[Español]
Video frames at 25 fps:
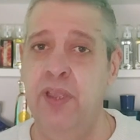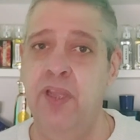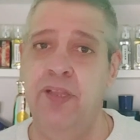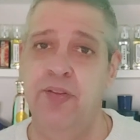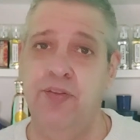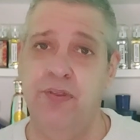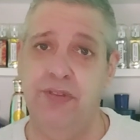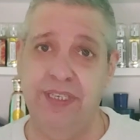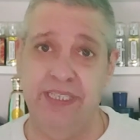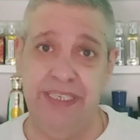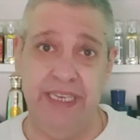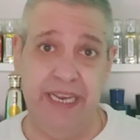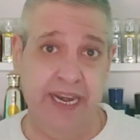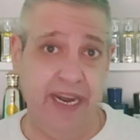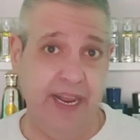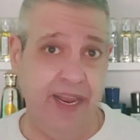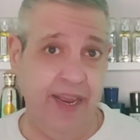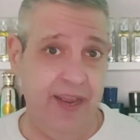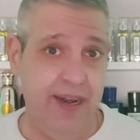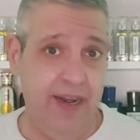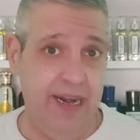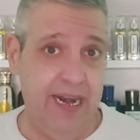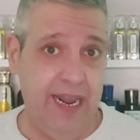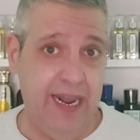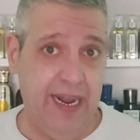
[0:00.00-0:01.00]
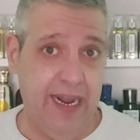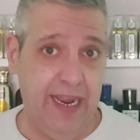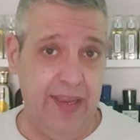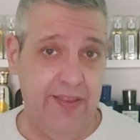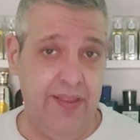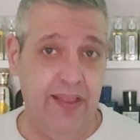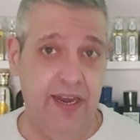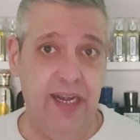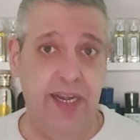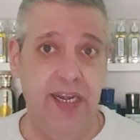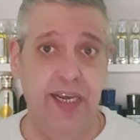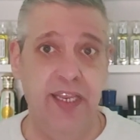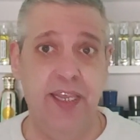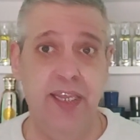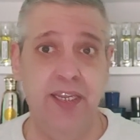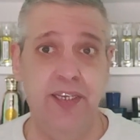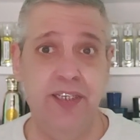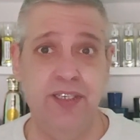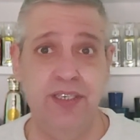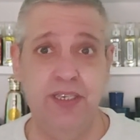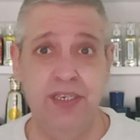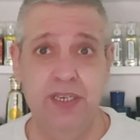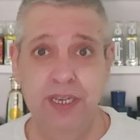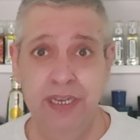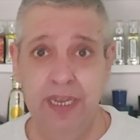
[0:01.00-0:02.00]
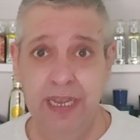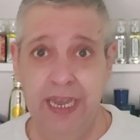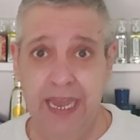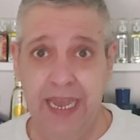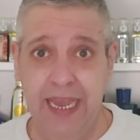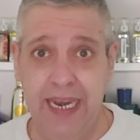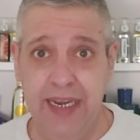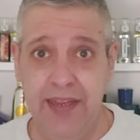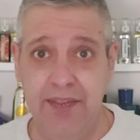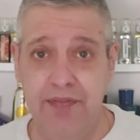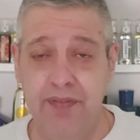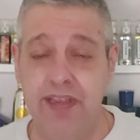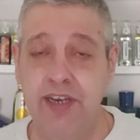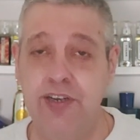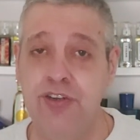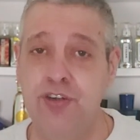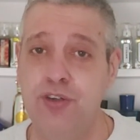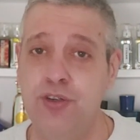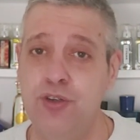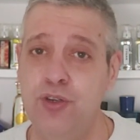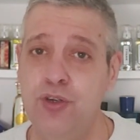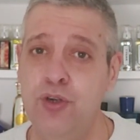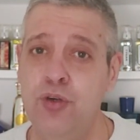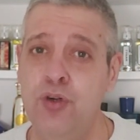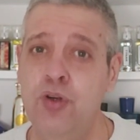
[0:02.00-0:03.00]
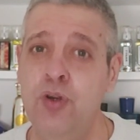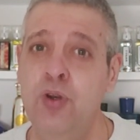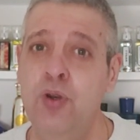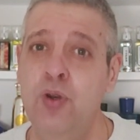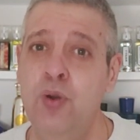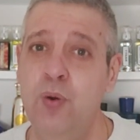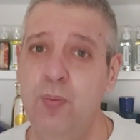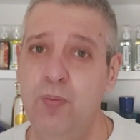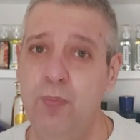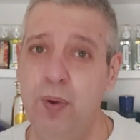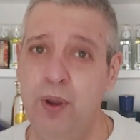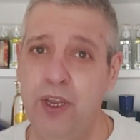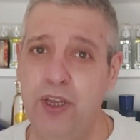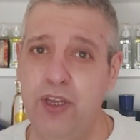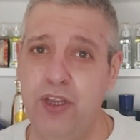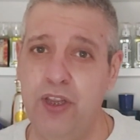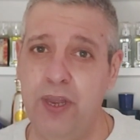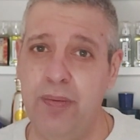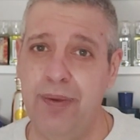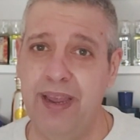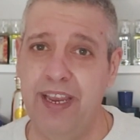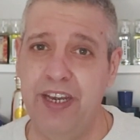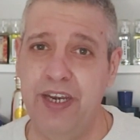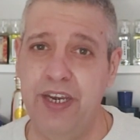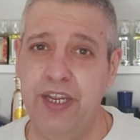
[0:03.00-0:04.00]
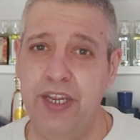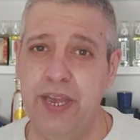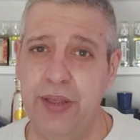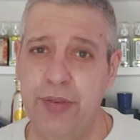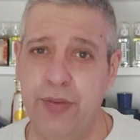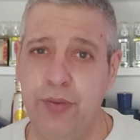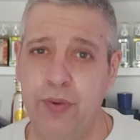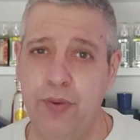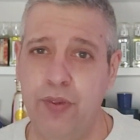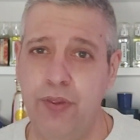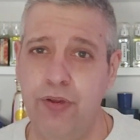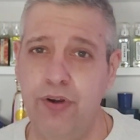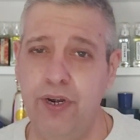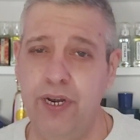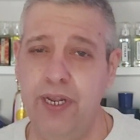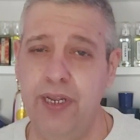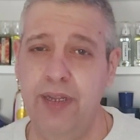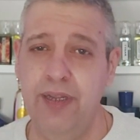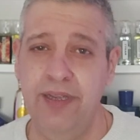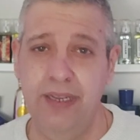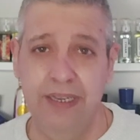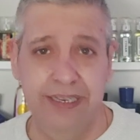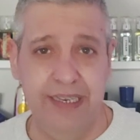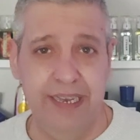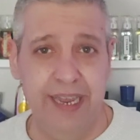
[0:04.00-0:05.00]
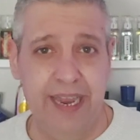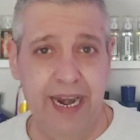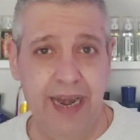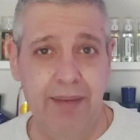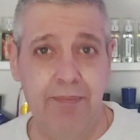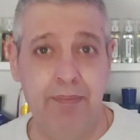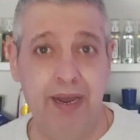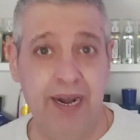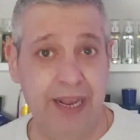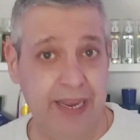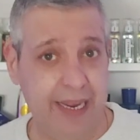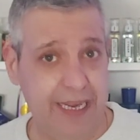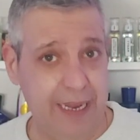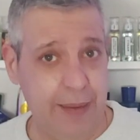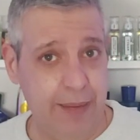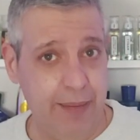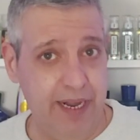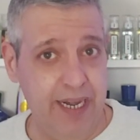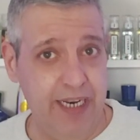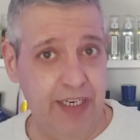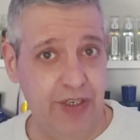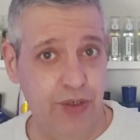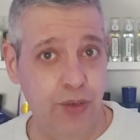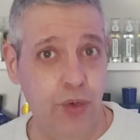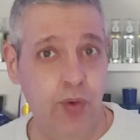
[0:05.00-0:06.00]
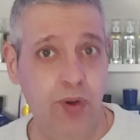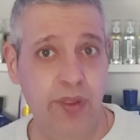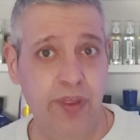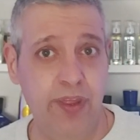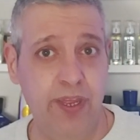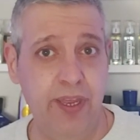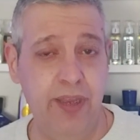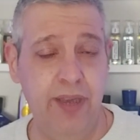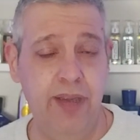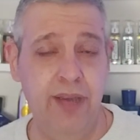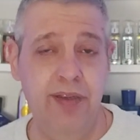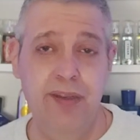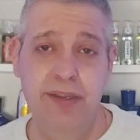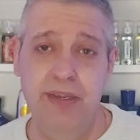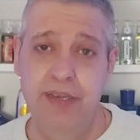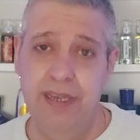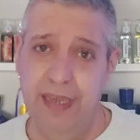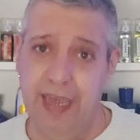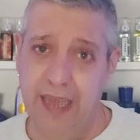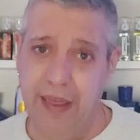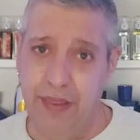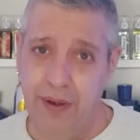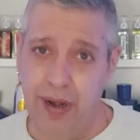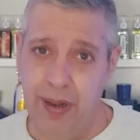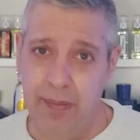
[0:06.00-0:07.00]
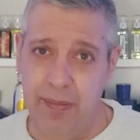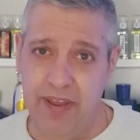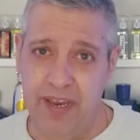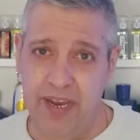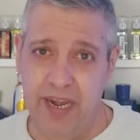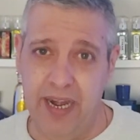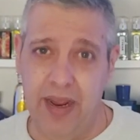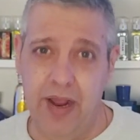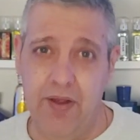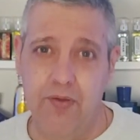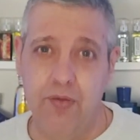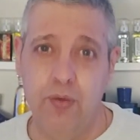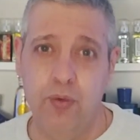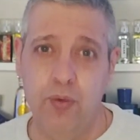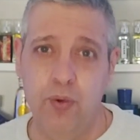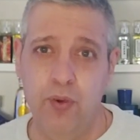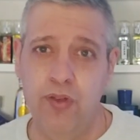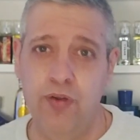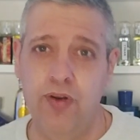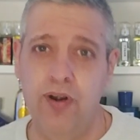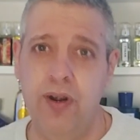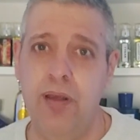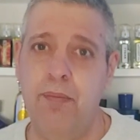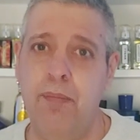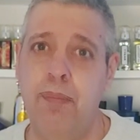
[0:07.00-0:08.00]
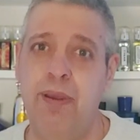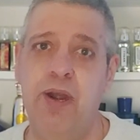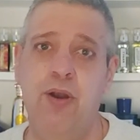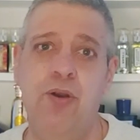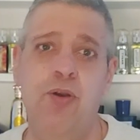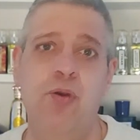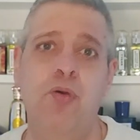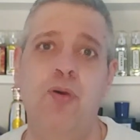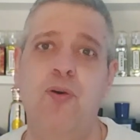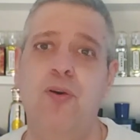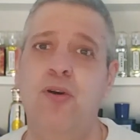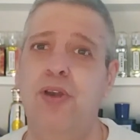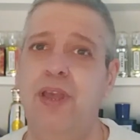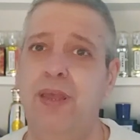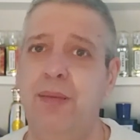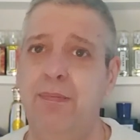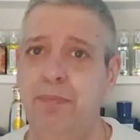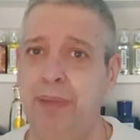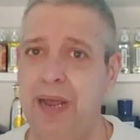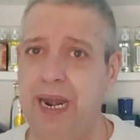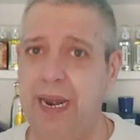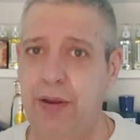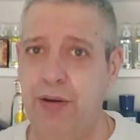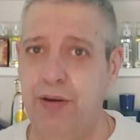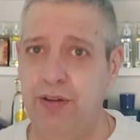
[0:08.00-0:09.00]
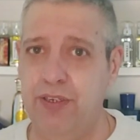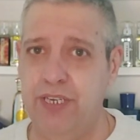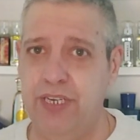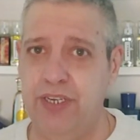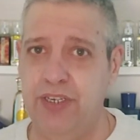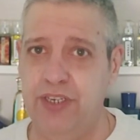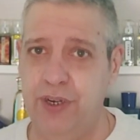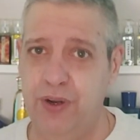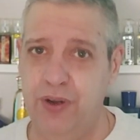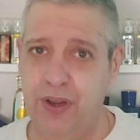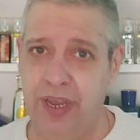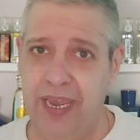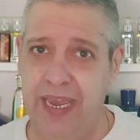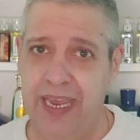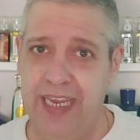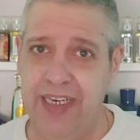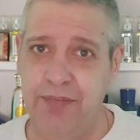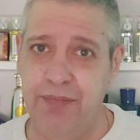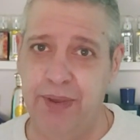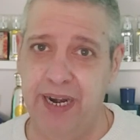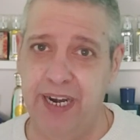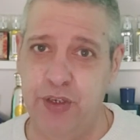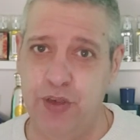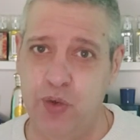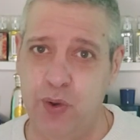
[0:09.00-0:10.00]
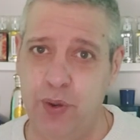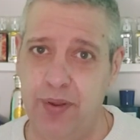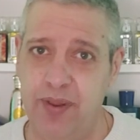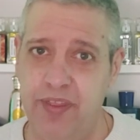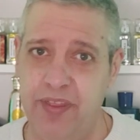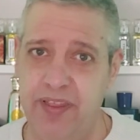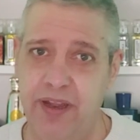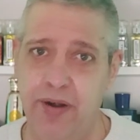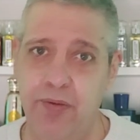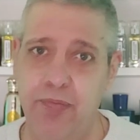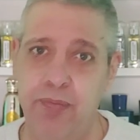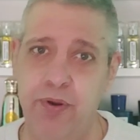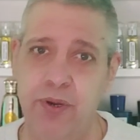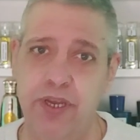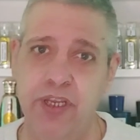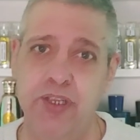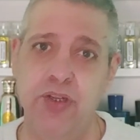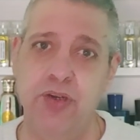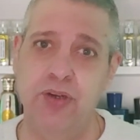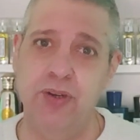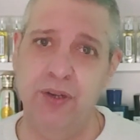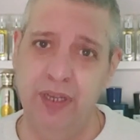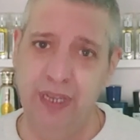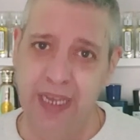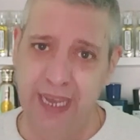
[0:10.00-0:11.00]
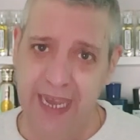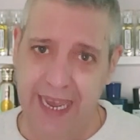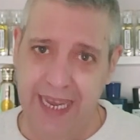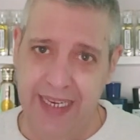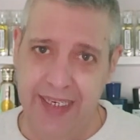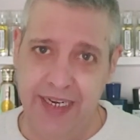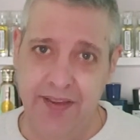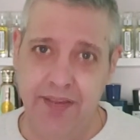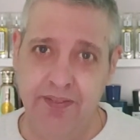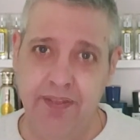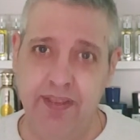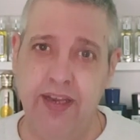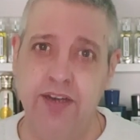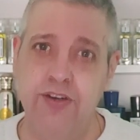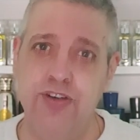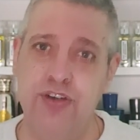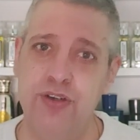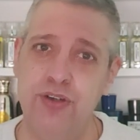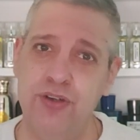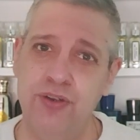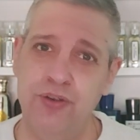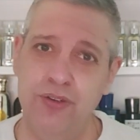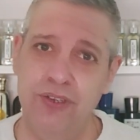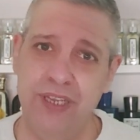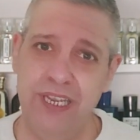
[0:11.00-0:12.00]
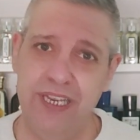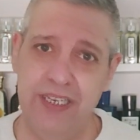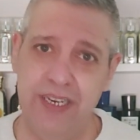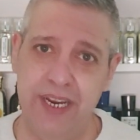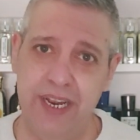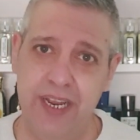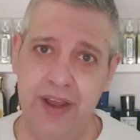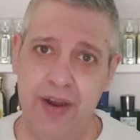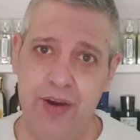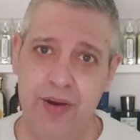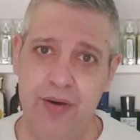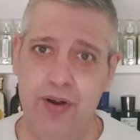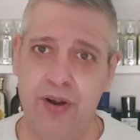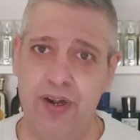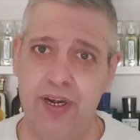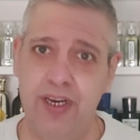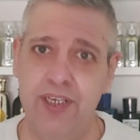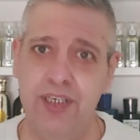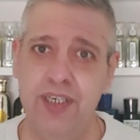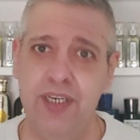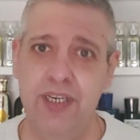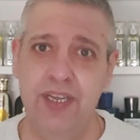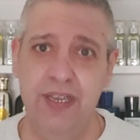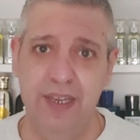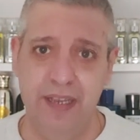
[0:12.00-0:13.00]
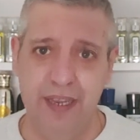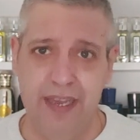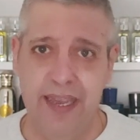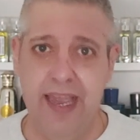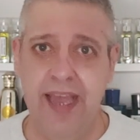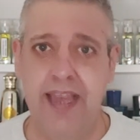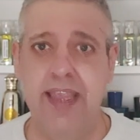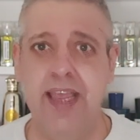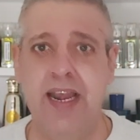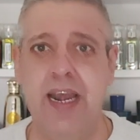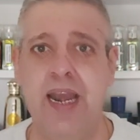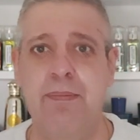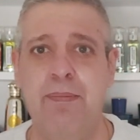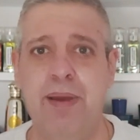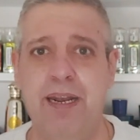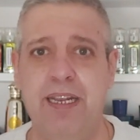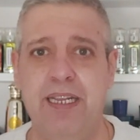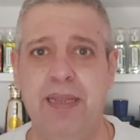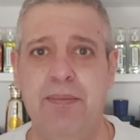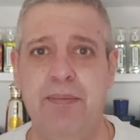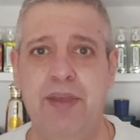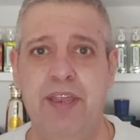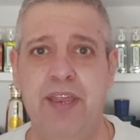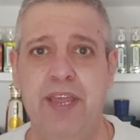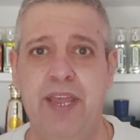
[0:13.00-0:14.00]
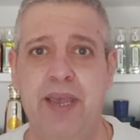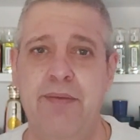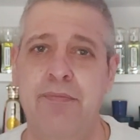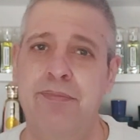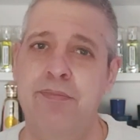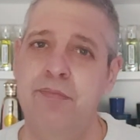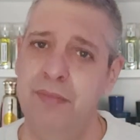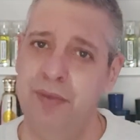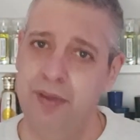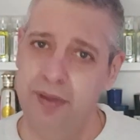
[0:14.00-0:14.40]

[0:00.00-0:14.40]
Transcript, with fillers: Entonces tiene la raíz del iris, el incienso, un poquito de vainilla dulzona y el ámbar que también es dulce y hace una mezcla dulzona pero no empalagosa, sino que es para suavizar un poquito ese incienso y ese orris que hay en la parte media.